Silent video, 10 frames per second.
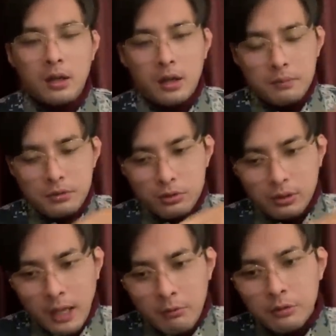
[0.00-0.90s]
而不是说
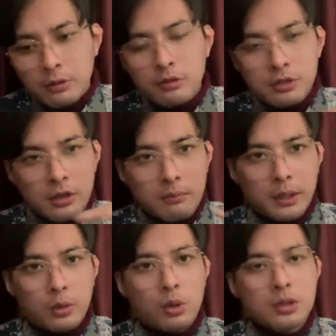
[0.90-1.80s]
台湾越来越像
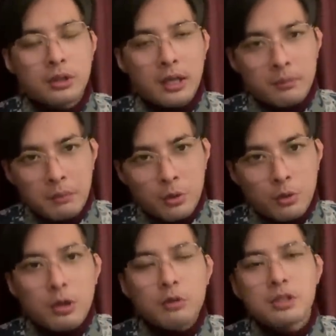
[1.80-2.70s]
美国，而是台美国越
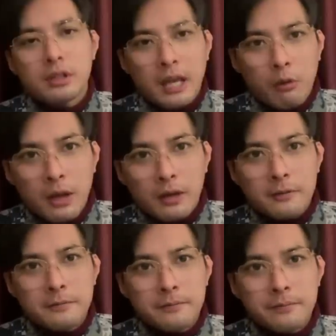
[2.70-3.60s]
来越像台湾了，
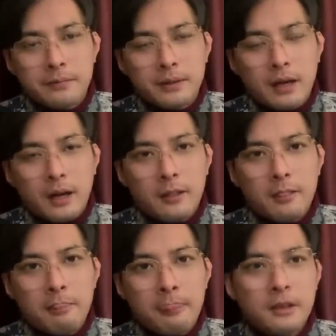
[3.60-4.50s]
啊！
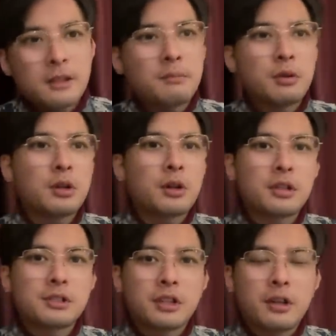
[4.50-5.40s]
现在美国搞的
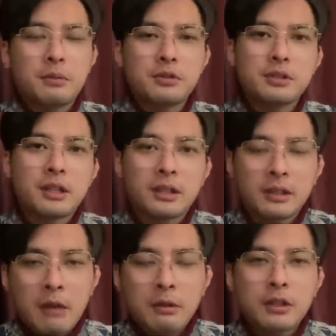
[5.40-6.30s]
这一套，不就是跟
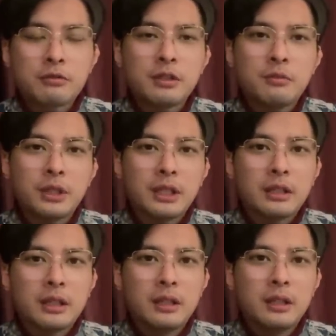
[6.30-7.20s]
台湾当局一模一样的？